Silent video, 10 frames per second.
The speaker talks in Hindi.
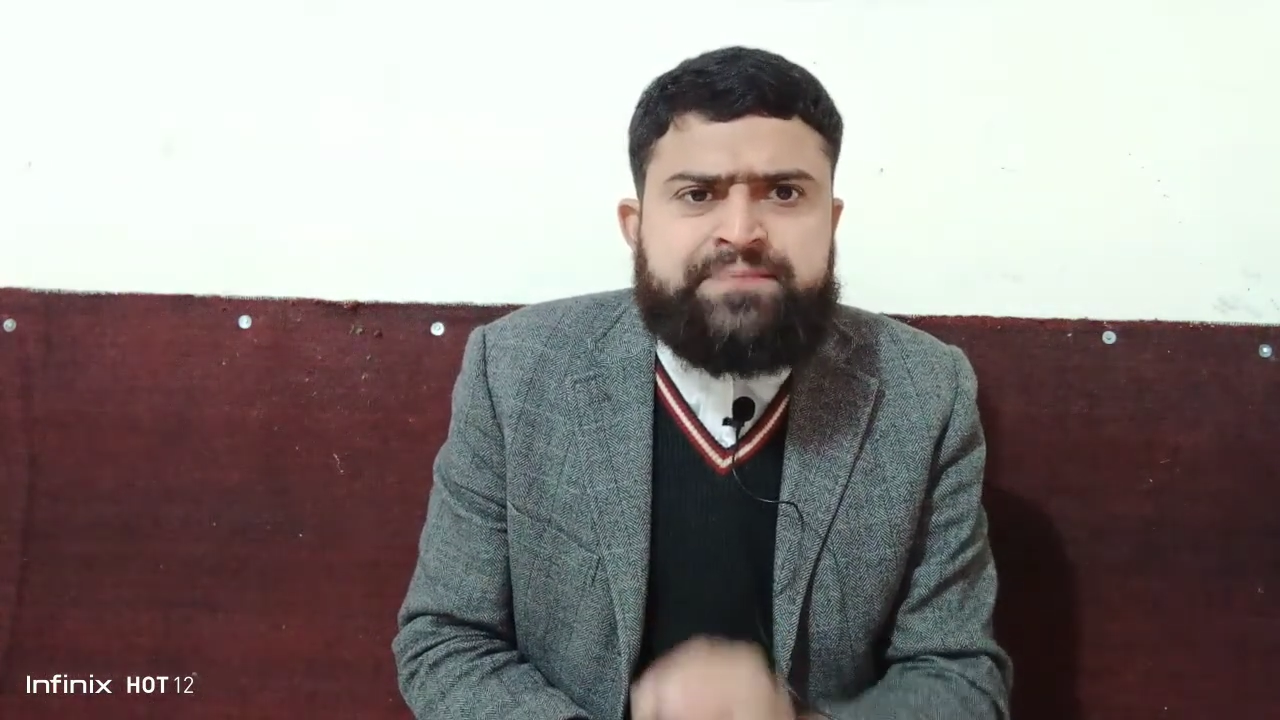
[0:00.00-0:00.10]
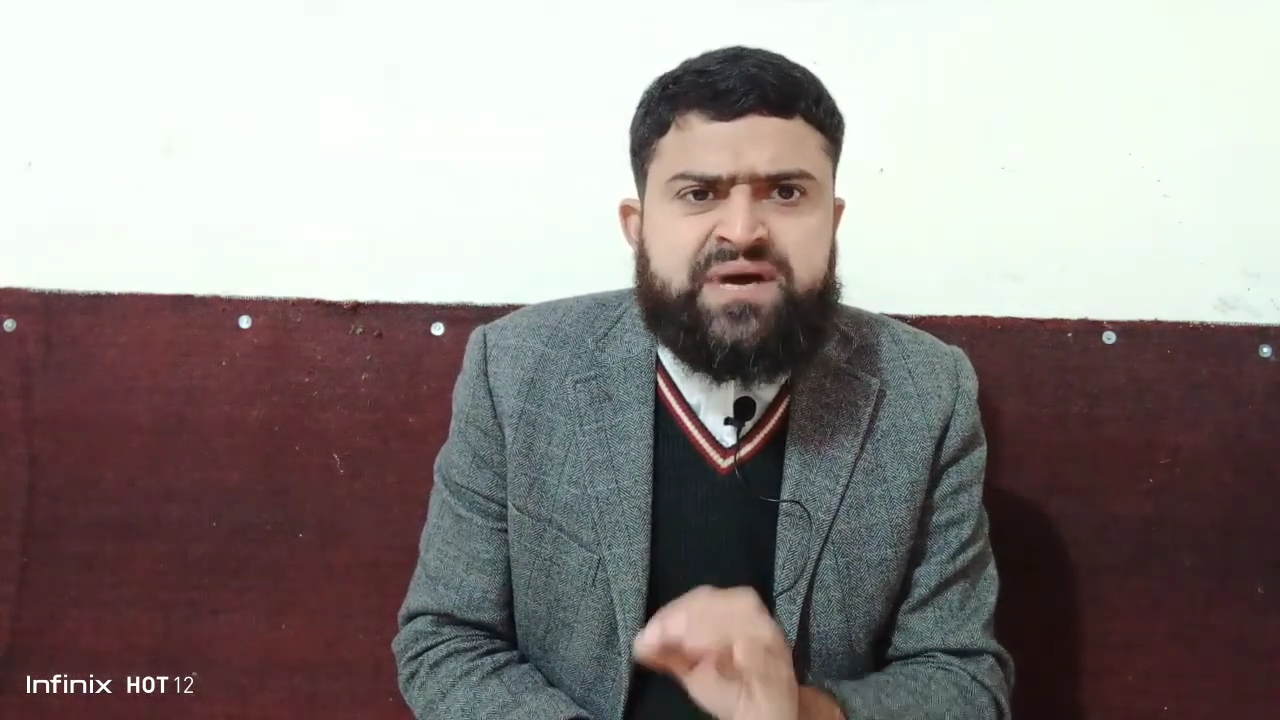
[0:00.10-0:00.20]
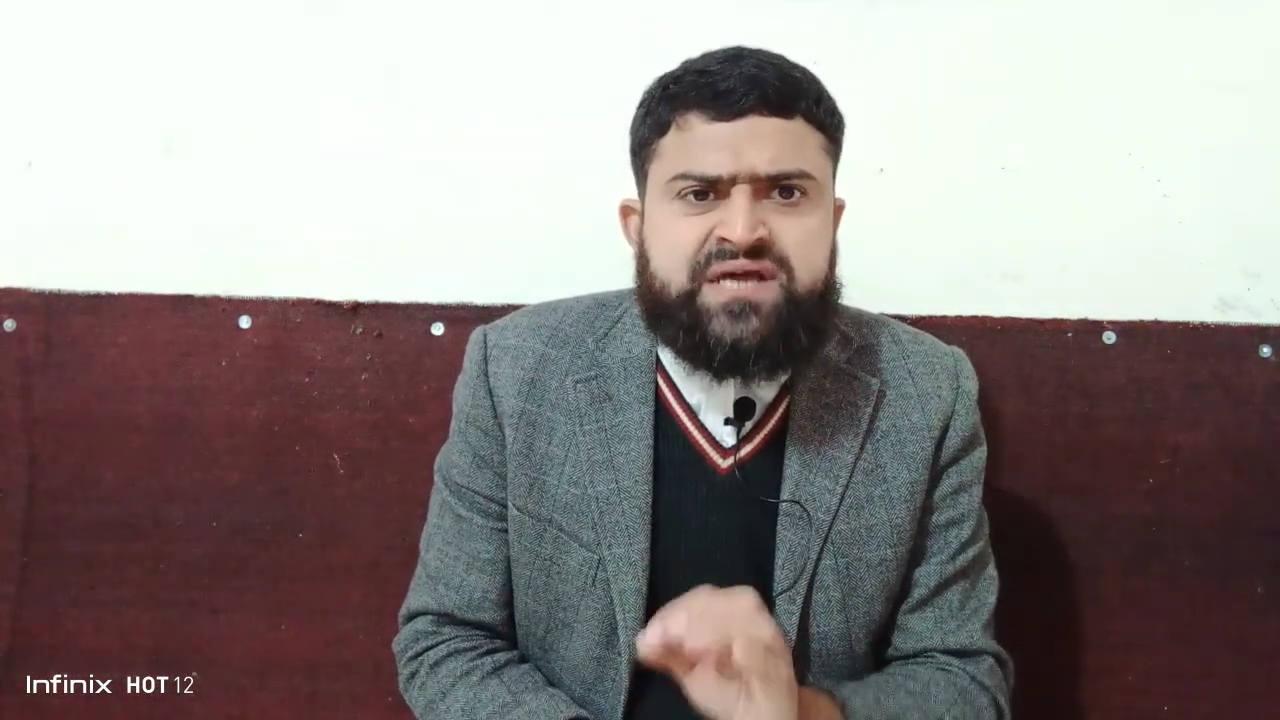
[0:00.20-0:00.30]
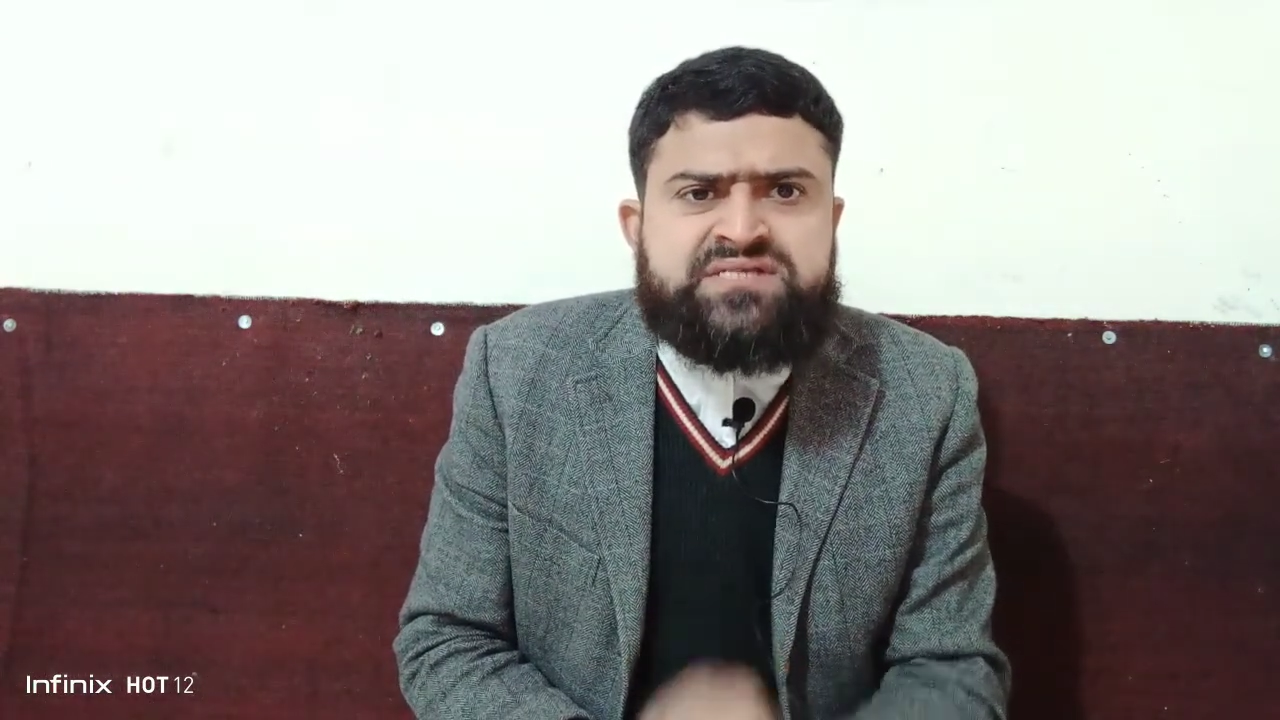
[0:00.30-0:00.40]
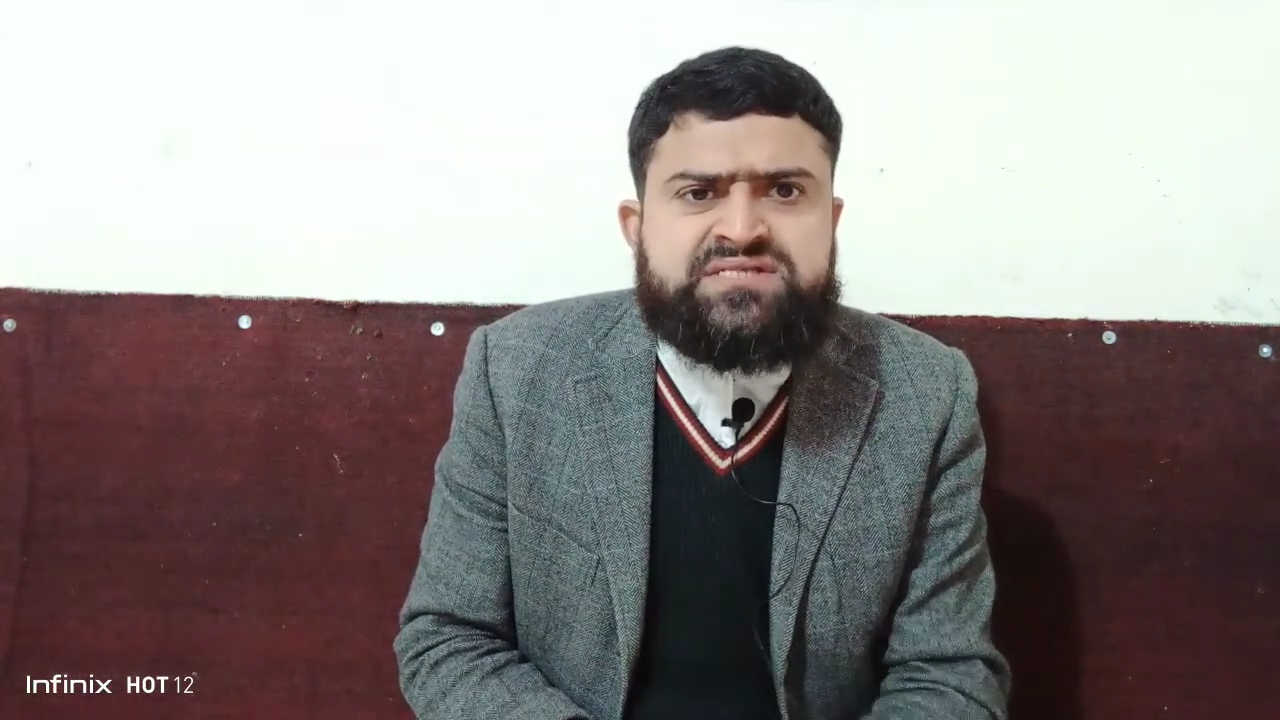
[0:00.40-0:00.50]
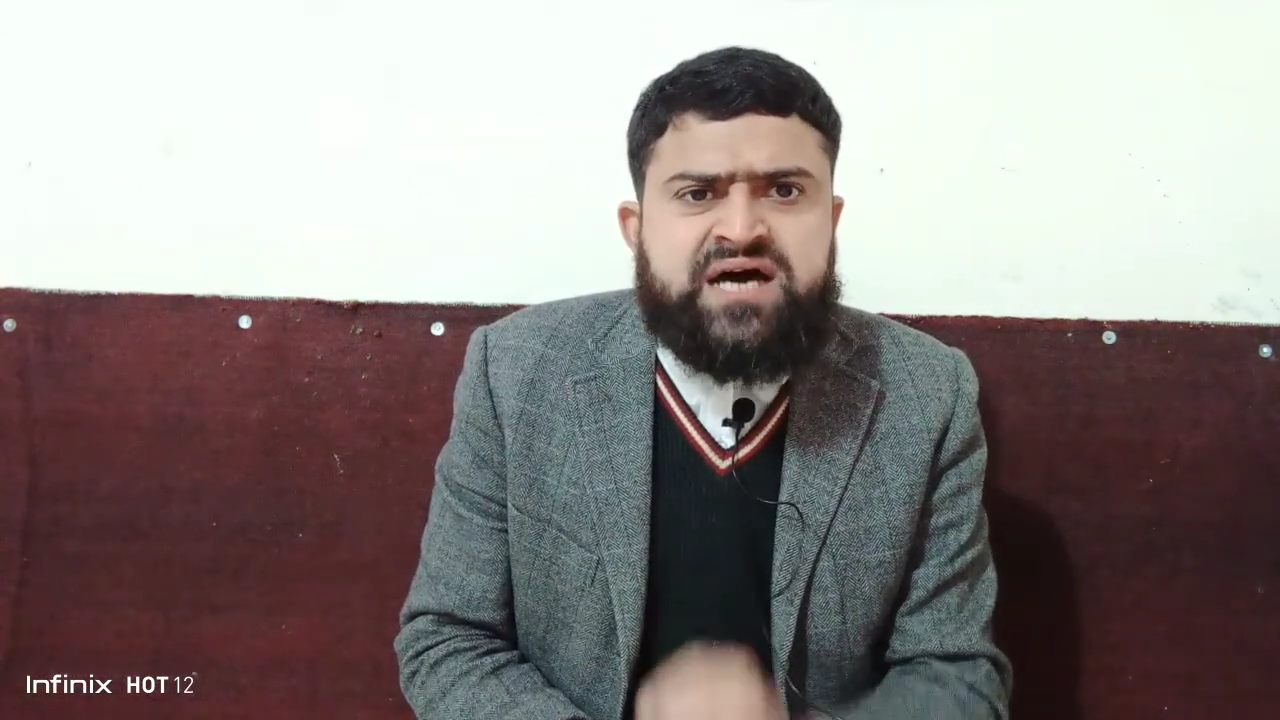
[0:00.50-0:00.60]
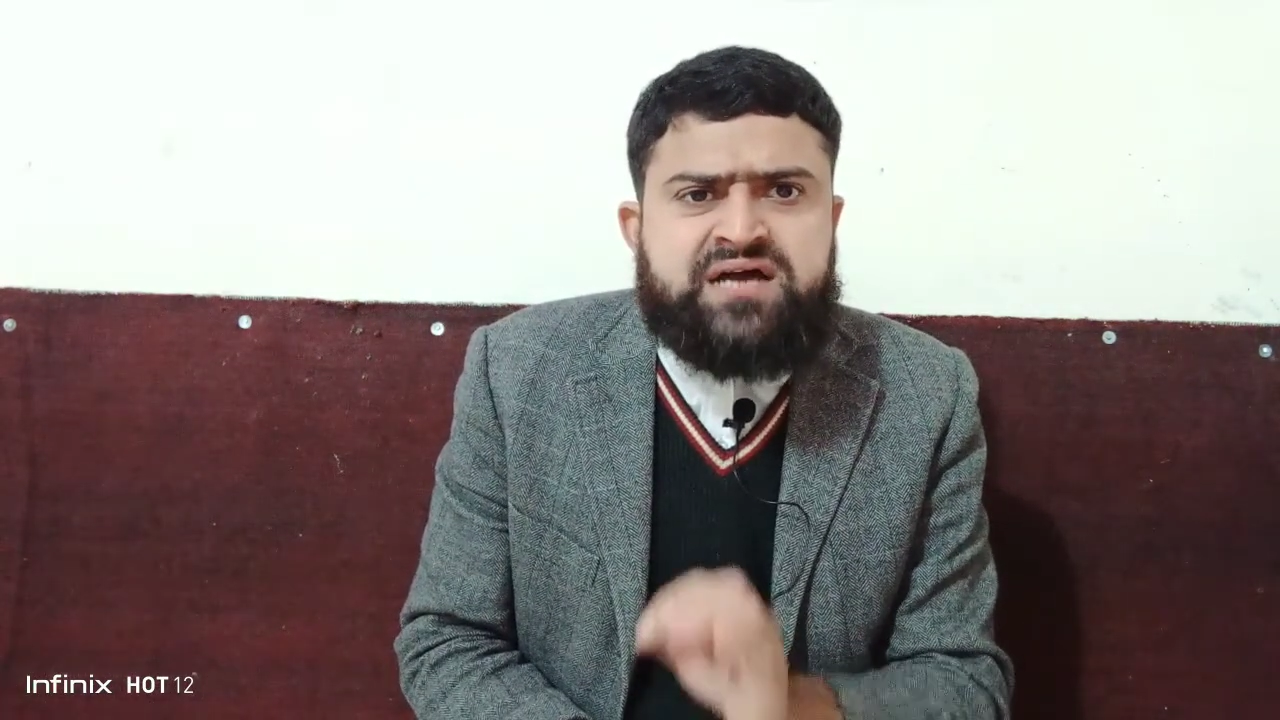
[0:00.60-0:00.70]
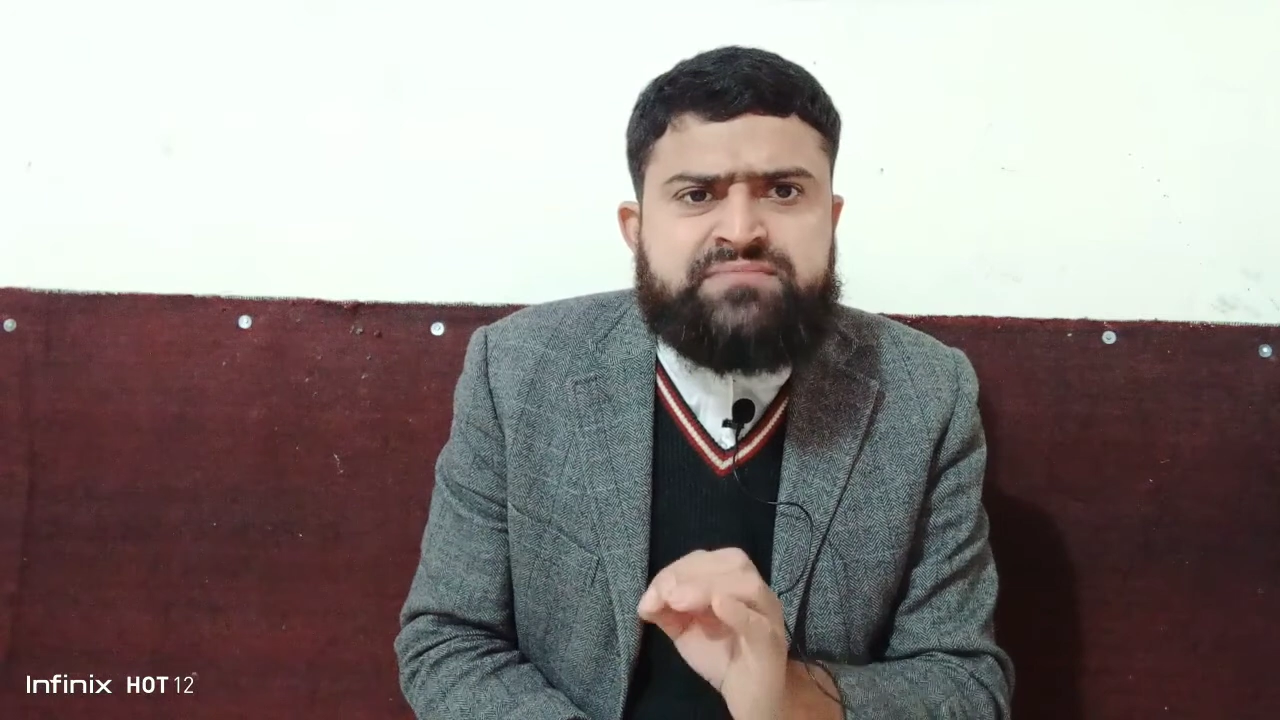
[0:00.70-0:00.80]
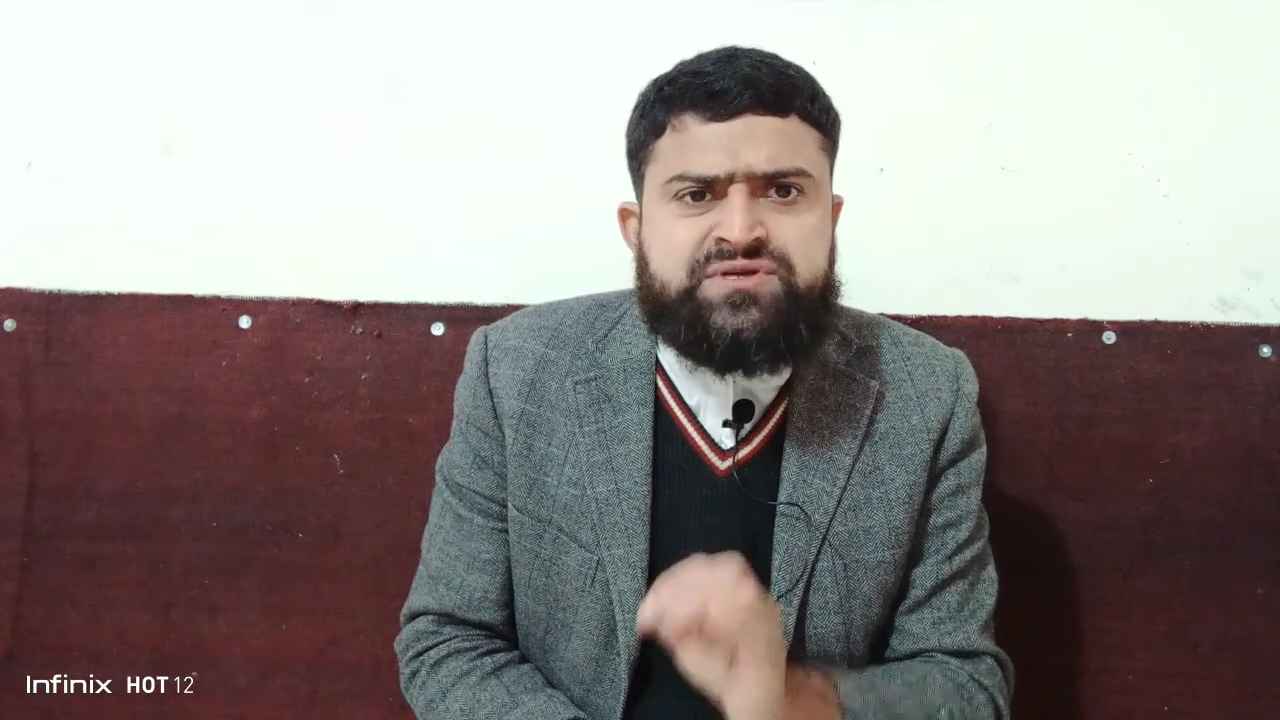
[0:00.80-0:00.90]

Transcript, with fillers: पाकिस्तान